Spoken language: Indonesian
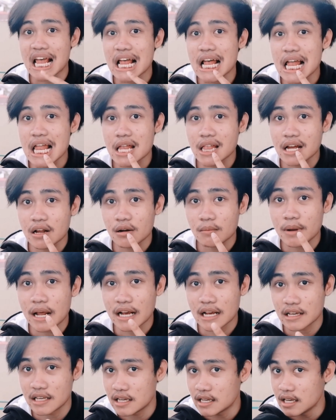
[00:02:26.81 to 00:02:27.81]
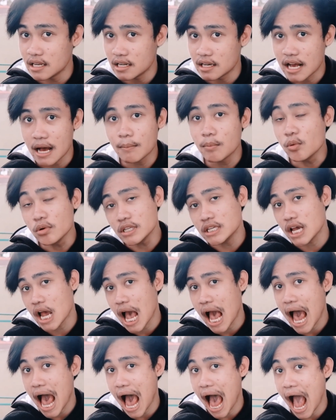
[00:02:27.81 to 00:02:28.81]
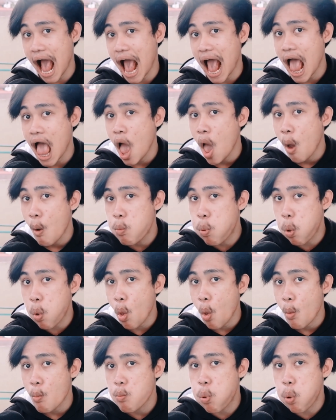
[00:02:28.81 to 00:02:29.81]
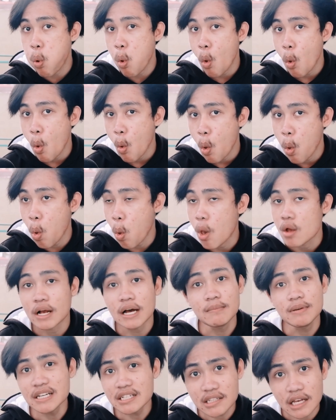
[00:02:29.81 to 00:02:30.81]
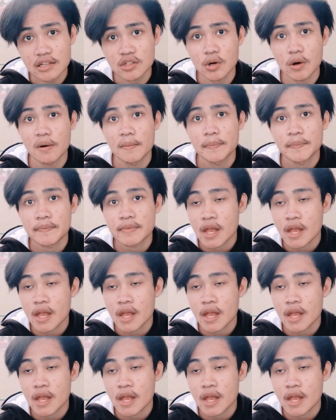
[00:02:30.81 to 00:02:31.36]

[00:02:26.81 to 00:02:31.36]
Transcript: dia taruh belakang gigi nih gak bunyi ah nggak hmm, bisa cok